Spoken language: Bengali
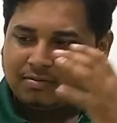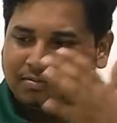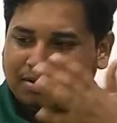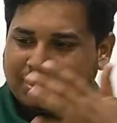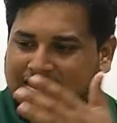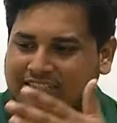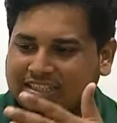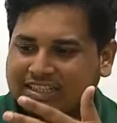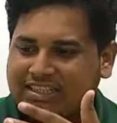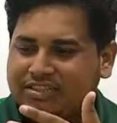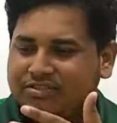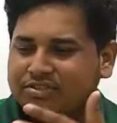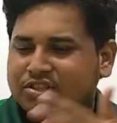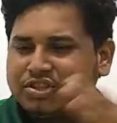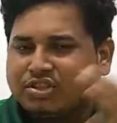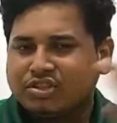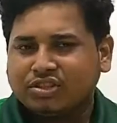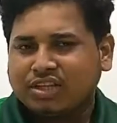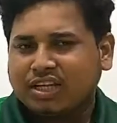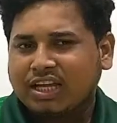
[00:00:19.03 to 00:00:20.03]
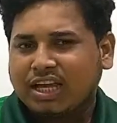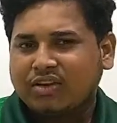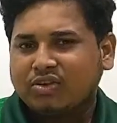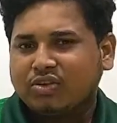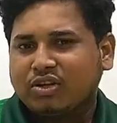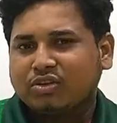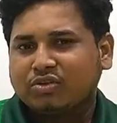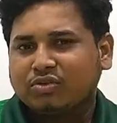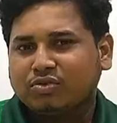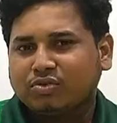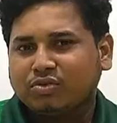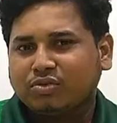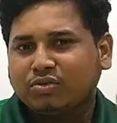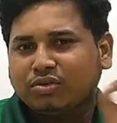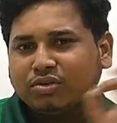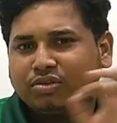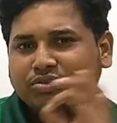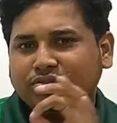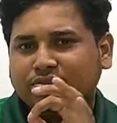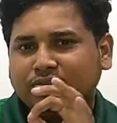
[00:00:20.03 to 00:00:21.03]
বা টেলিভিশন কেন এত
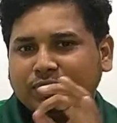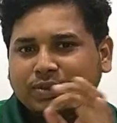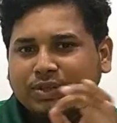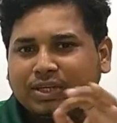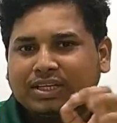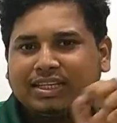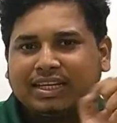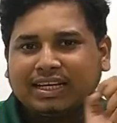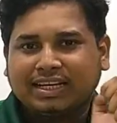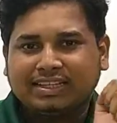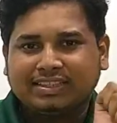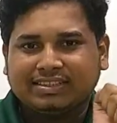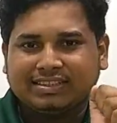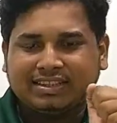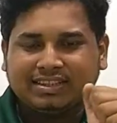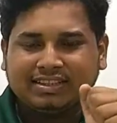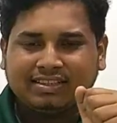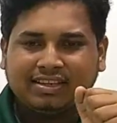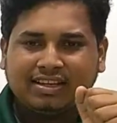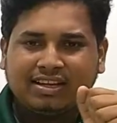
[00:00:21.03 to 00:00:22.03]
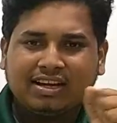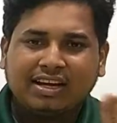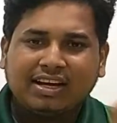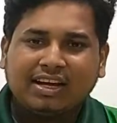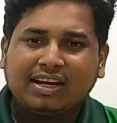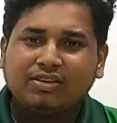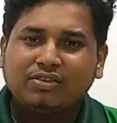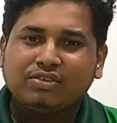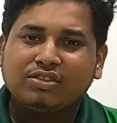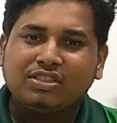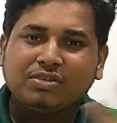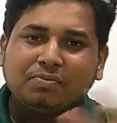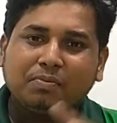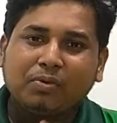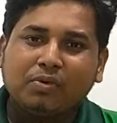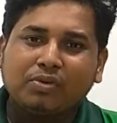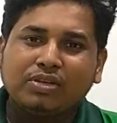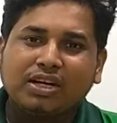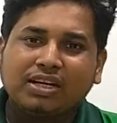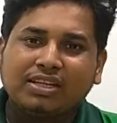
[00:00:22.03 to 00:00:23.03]
ক্লোজ লুকে দেখাচ্ছেন কারণ যে
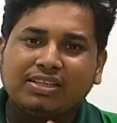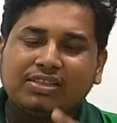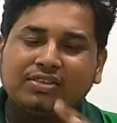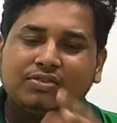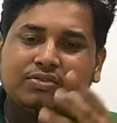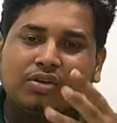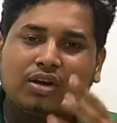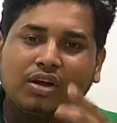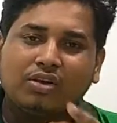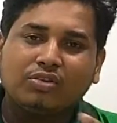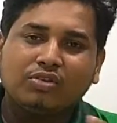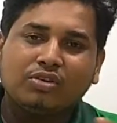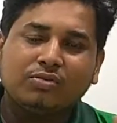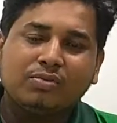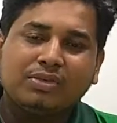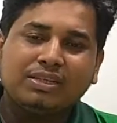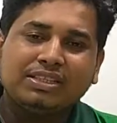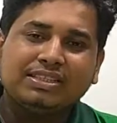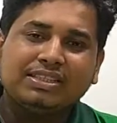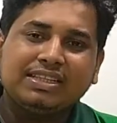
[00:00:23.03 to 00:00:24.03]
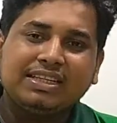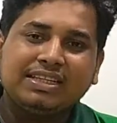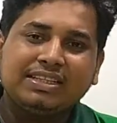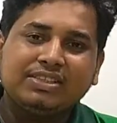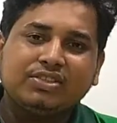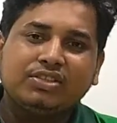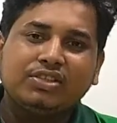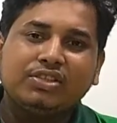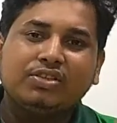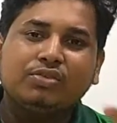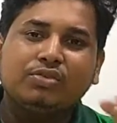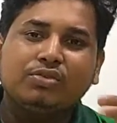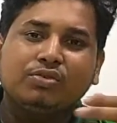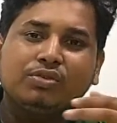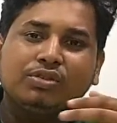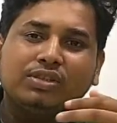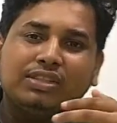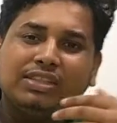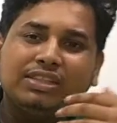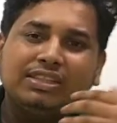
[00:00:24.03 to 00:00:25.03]
প্রোডাক্টটি ক্রয় করবেন সেটি যদি
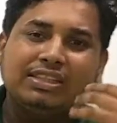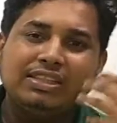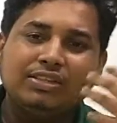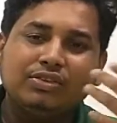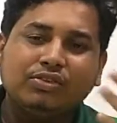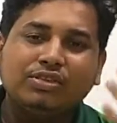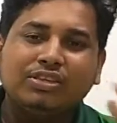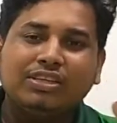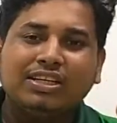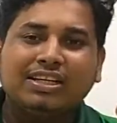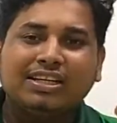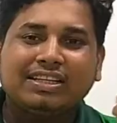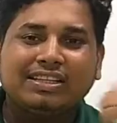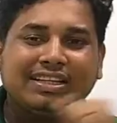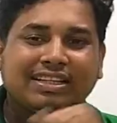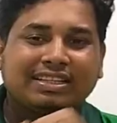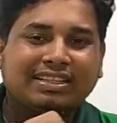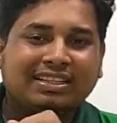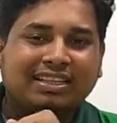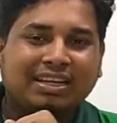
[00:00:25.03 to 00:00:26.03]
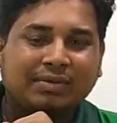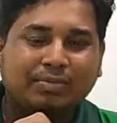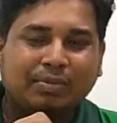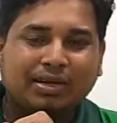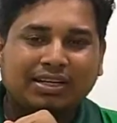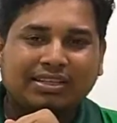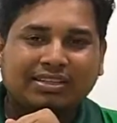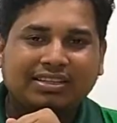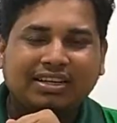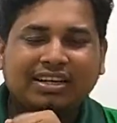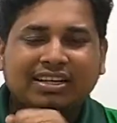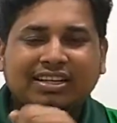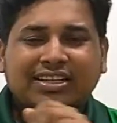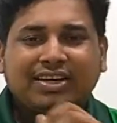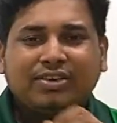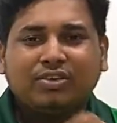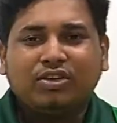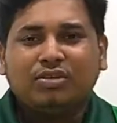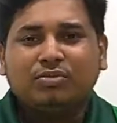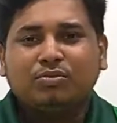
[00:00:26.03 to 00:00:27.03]
অতি নিকট থেকে দেখতে না পারেন
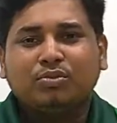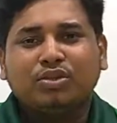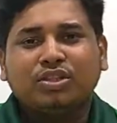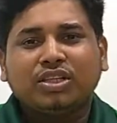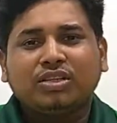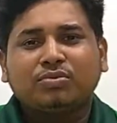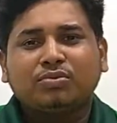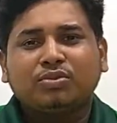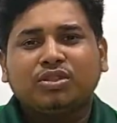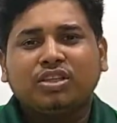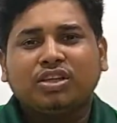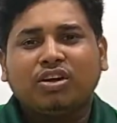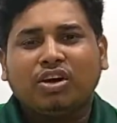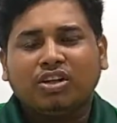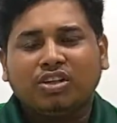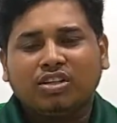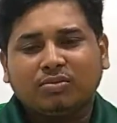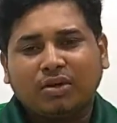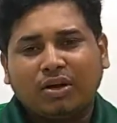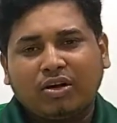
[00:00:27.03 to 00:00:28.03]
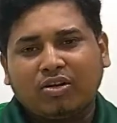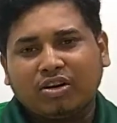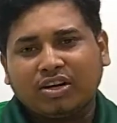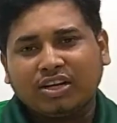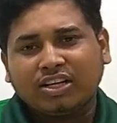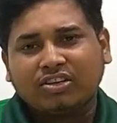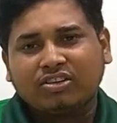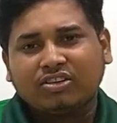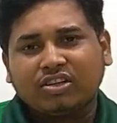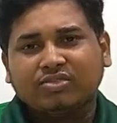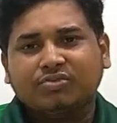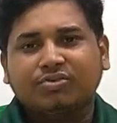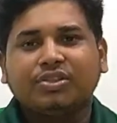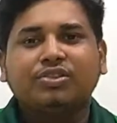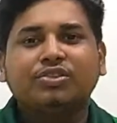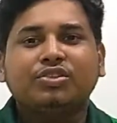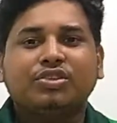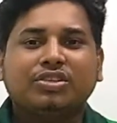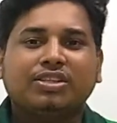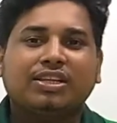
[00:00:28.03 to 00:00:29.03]
তাহলে মনের মধ্যে হয়তো বা অনেক
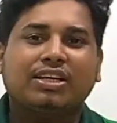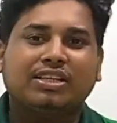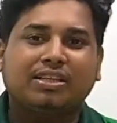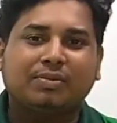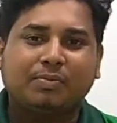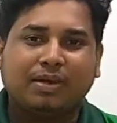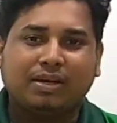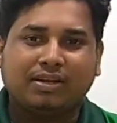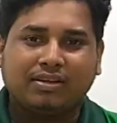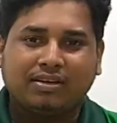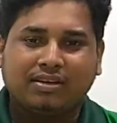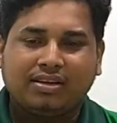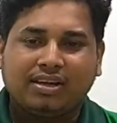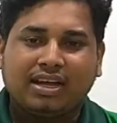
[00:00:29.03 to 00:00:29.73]
কনফিউশন থাকতে পারে